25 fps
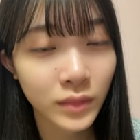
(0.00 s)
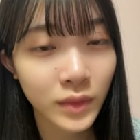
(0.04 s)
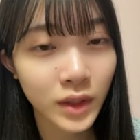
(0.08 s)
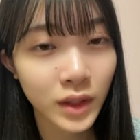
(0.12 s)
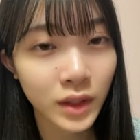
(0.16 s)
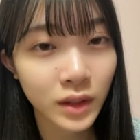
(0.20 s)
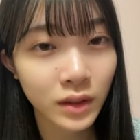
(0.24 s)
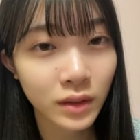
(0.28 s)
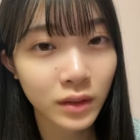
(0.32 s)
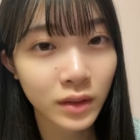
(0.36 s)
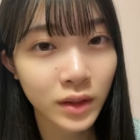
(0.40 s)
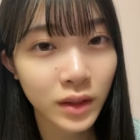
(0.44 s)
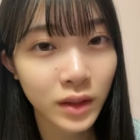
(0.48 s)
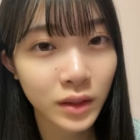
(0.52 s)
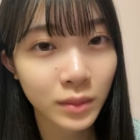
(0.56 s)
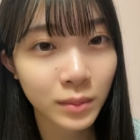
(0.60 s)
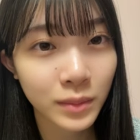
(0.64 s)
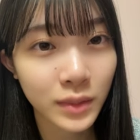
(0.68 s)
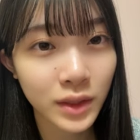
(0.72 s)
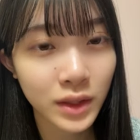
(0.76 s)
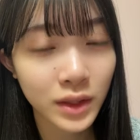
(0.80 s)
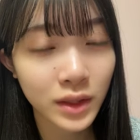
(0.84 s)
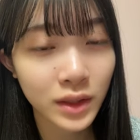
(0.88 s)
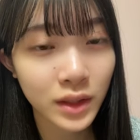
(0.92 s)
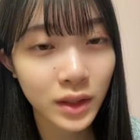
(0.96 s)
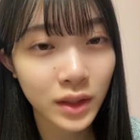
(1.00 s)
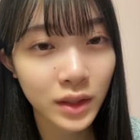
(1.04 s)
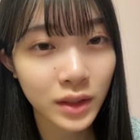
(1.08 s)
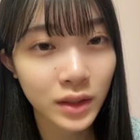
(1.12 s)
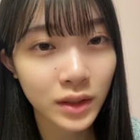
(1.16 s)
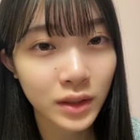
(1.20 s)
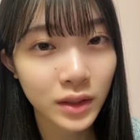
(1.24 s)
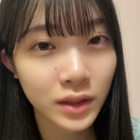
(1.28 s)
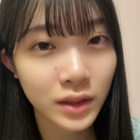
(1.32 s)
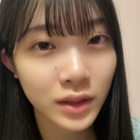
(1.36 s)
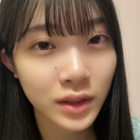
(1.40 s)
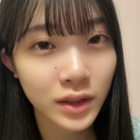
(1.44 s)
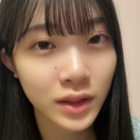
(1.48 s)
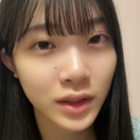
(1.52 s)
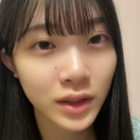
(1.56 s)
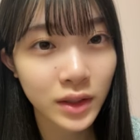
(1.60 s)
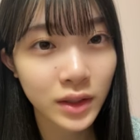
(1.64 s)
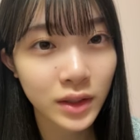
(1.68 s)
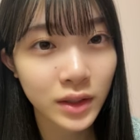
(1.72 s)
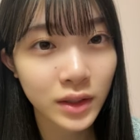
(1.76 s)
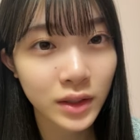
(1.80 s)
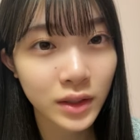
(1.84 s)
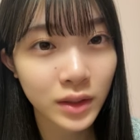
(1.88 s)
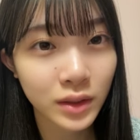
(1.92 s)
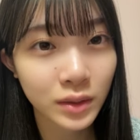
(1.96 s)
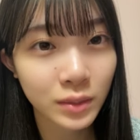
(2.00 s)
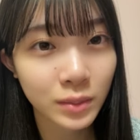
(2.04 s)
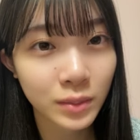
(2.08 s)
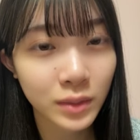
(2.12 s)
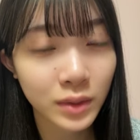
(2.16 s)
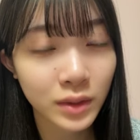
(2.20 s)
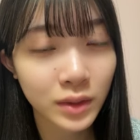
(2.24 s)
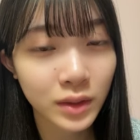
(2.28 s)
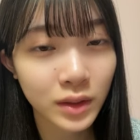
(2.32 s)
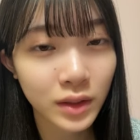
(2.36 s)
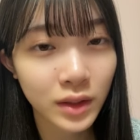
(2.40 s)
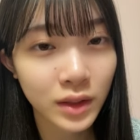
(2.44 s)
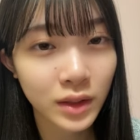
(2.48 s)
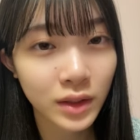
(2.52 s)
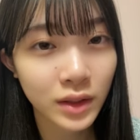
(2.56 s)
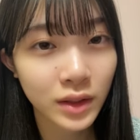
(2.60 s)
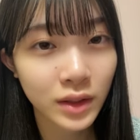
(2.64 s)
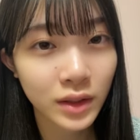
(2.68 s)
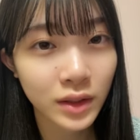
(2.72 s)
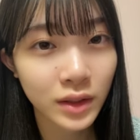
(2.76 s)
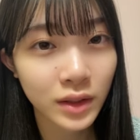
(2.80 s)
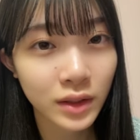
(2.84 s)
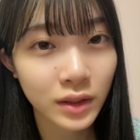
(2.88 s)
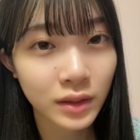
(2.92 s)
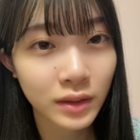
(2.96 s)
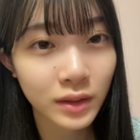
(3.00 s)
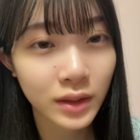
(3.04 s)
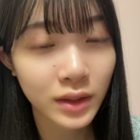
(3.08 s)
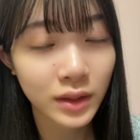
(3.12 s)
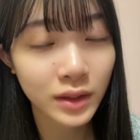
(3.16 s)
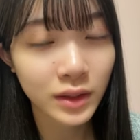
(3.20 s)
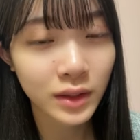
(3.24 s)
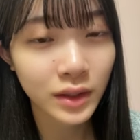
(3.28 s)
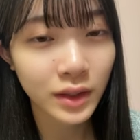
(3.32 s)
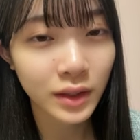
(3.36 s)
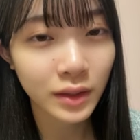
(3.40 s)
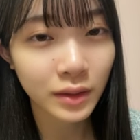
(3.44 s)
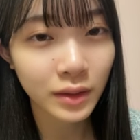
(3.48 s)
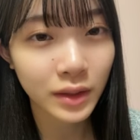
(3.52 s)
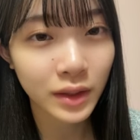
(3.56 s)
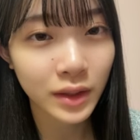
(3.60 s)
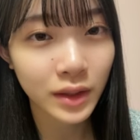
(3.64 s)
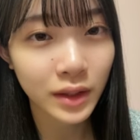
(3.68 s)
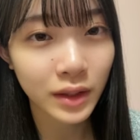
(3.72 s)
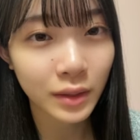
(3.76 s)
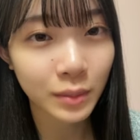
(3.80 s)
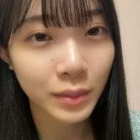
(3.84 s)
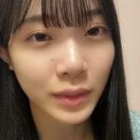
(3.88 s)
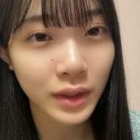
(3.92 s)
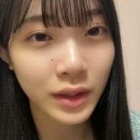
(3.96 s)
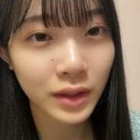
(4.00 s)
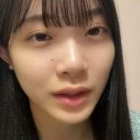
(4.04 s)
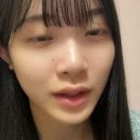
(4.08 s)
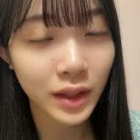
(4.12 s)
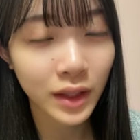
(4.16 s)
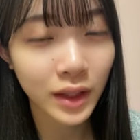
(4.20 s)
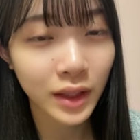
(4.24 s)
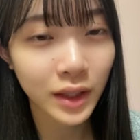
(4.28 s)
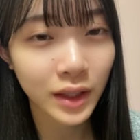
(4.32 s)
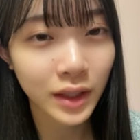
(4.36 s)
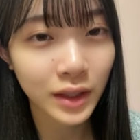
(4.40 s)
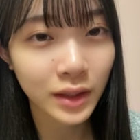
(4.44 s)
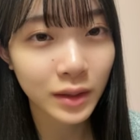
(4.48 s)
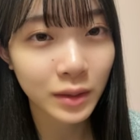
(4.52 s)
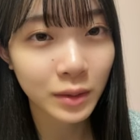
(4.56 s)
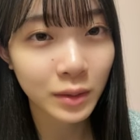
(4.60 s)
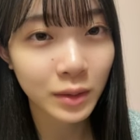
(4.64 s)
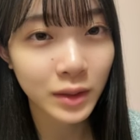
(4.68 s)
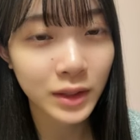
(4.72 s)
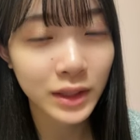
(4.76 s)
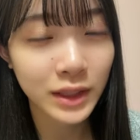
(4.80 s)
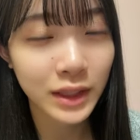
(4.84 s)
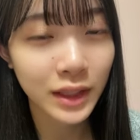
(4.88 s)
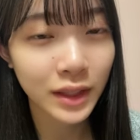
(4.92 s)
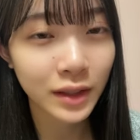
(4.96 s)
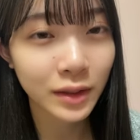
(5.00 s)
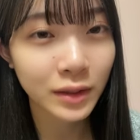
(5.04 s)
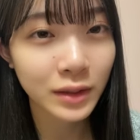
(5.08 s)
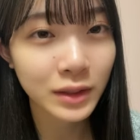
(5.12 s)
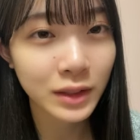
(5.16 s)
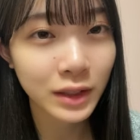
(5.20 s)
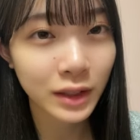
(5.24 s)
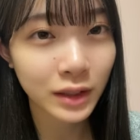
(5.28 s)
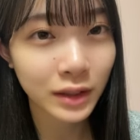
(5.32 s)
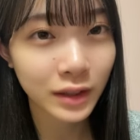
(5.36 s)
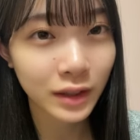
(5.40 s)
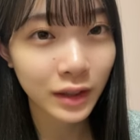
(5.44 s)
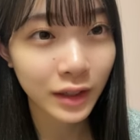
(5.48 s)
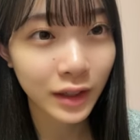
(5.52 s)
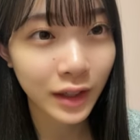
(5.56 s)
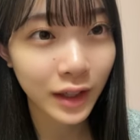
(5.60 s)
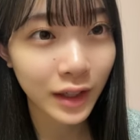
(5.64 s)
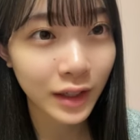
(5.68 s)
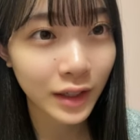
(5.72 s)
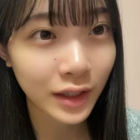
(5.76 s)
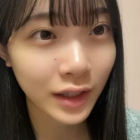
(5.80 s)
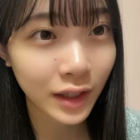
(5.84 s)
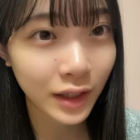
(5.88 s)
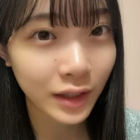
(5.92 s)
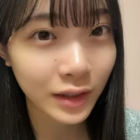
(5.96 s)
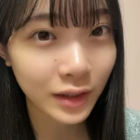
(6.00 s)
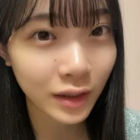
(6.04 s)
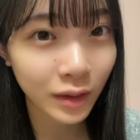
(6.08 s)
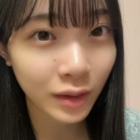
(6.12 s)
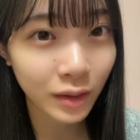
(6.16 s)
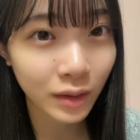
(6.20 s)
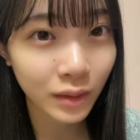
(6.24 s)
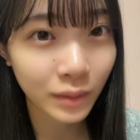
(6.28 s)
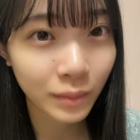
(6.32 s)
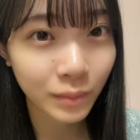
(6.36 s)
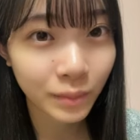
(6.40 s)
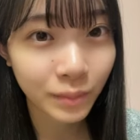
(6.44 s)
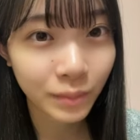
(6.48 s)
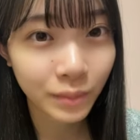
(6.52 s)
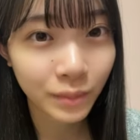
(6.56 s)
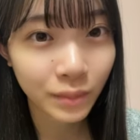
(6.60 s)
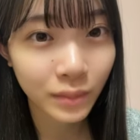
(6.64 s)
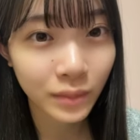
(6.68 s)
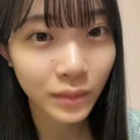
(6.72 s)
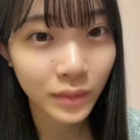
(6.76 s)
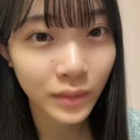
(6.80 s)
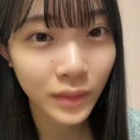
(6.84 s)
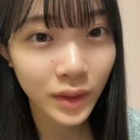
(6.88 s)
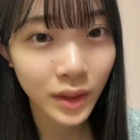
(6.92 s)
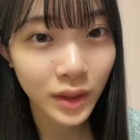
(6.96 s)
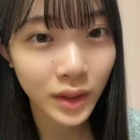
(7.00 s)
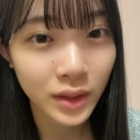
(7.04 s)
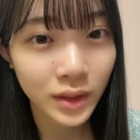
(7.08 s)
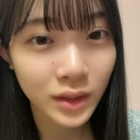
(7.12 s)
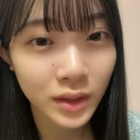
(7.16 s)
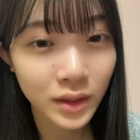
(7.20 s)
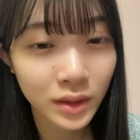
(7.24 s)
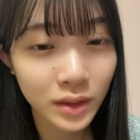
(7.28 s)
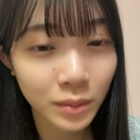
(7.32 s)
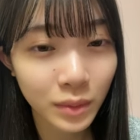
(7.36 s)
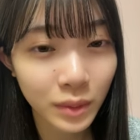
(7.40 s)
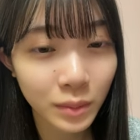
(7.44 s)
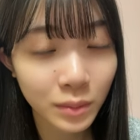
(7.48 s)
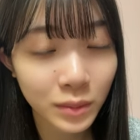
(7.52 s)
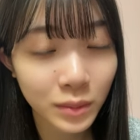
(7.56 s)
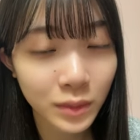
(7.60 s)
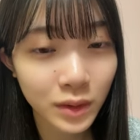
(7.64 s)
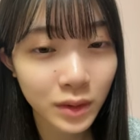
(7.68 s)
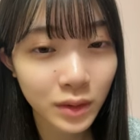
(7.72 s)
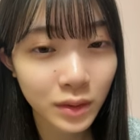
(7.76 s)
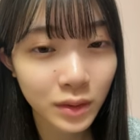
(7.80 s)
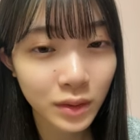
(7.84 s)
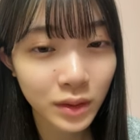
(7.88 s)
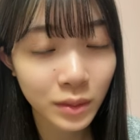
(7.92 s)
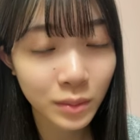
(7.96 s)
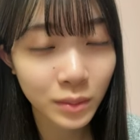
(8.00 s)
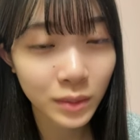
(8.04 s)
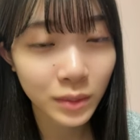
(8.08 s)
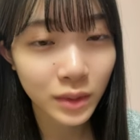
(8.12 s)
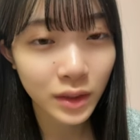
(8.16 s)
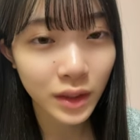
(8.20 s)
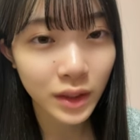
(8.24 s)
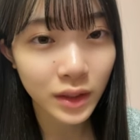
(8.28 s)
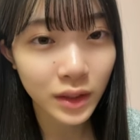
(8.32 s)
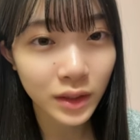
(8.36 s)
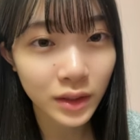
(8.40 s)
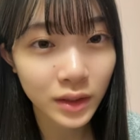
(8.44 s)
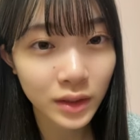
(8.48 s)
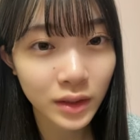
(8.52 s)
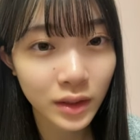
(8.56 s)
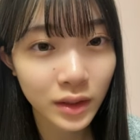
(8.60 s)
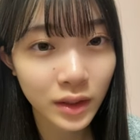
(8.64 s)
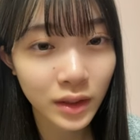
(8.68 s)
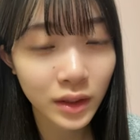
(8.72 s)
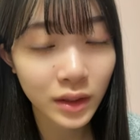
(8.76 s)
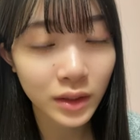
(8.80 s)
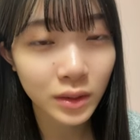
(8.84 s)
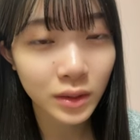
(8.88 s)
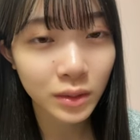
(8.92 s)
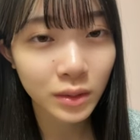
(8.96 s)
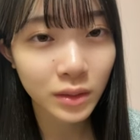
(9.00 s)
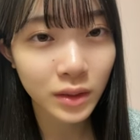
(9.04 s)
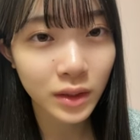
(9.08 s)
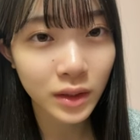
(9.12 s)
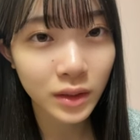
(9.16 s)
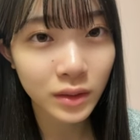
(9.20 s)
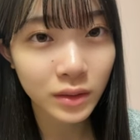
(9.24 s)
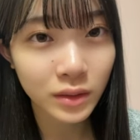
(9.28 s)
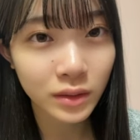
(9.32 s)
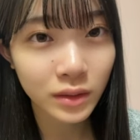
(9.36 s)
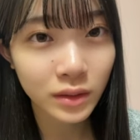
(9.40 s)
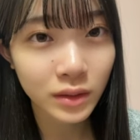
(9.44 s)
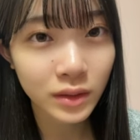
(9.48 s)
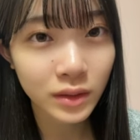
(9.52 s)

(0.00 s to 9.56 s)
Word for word: 昨日行きました新衣装も可愛くてよかったメールありがとうこちらこそありがとう一番もそうでもないあそうなの